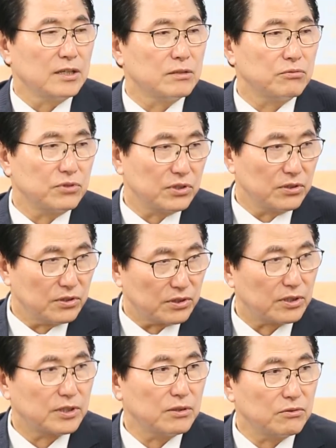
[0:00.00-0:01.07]
이분들을
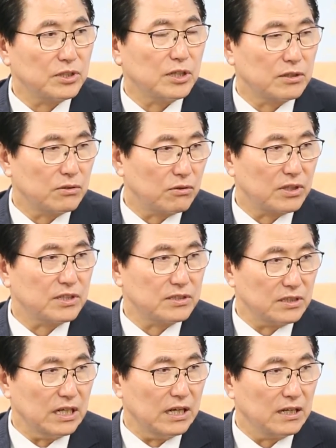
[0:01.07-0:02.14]
어떻게 우리가 도울
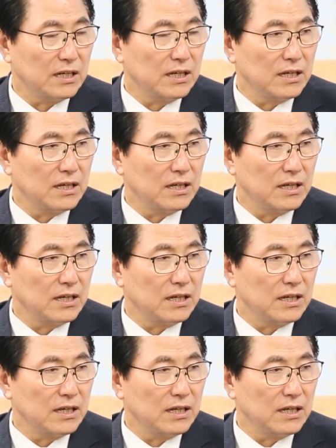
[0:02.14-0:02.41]
것인가